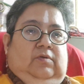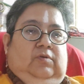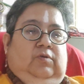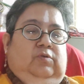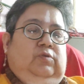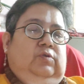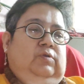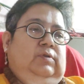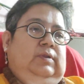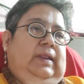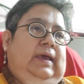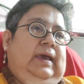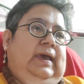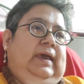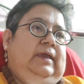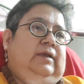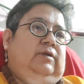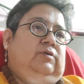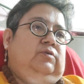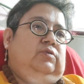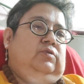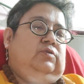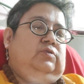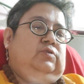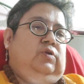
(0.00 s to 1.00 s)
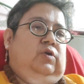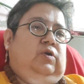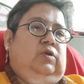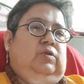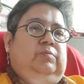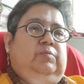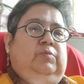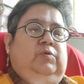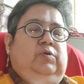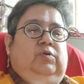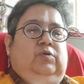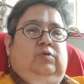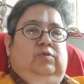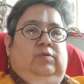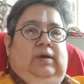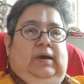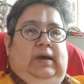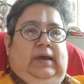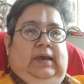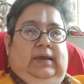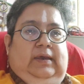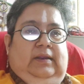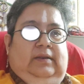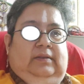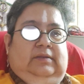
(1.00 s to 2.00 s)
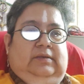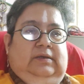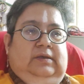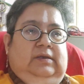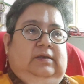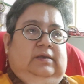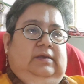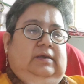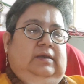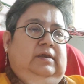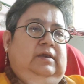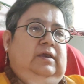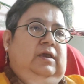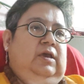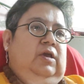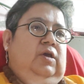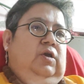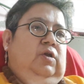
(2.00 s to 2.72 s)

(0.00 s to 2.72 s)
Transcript: কোনো ন্যায় কোনো ধর্ম কোনো হায়ার থিঙ্কিং